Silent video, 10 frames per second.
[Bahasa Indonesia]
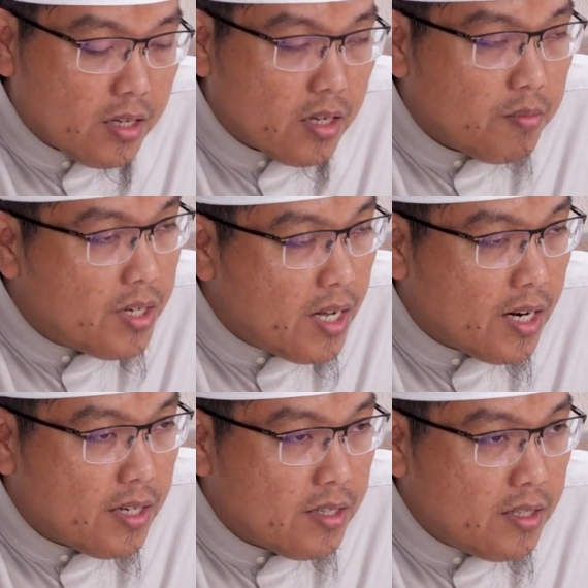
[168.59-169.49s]

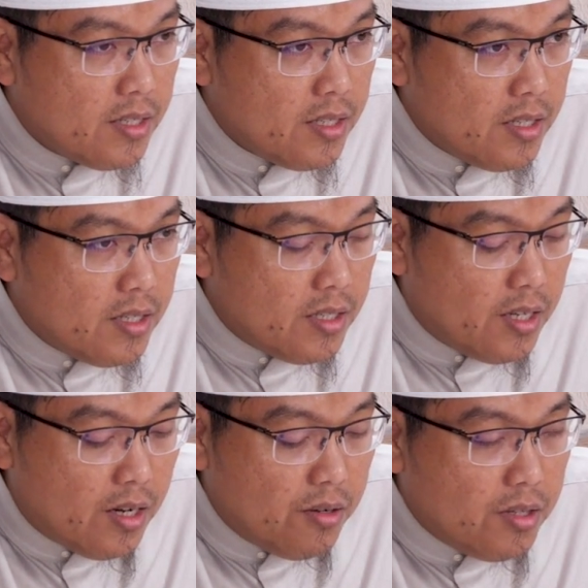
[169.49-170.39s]
kebenaran
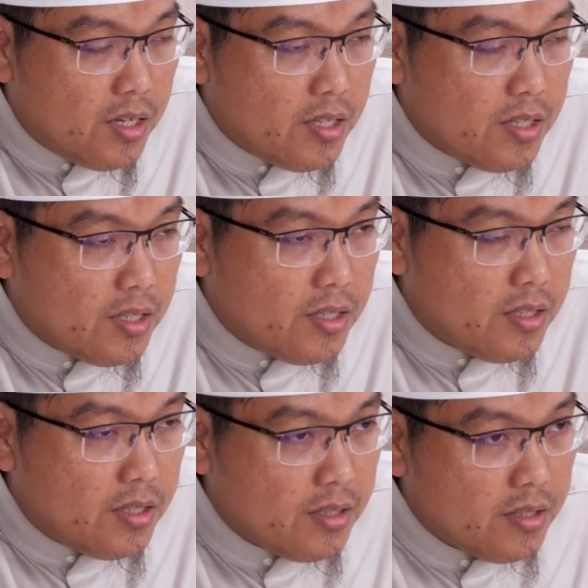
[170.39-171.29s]
yang Allah
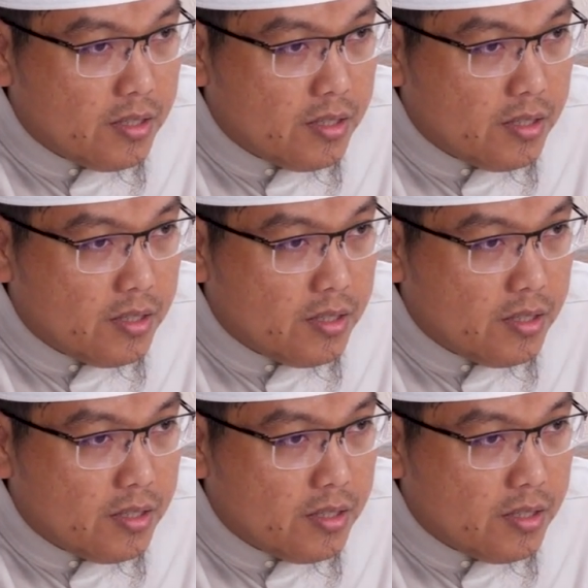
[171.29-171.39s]
uh,